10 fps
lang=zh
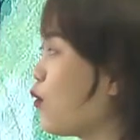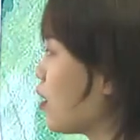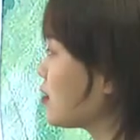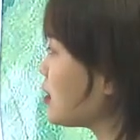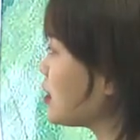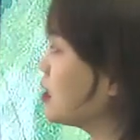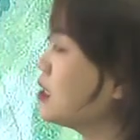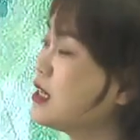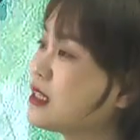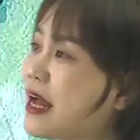皇帝
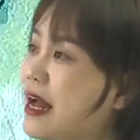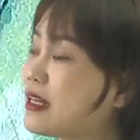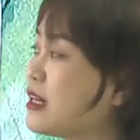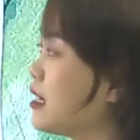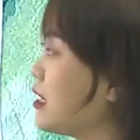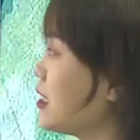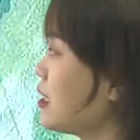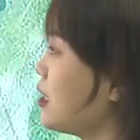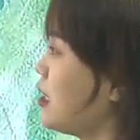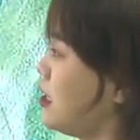他的
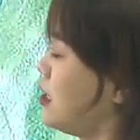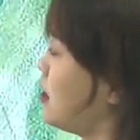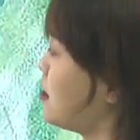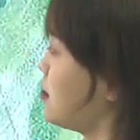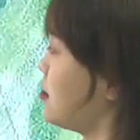呃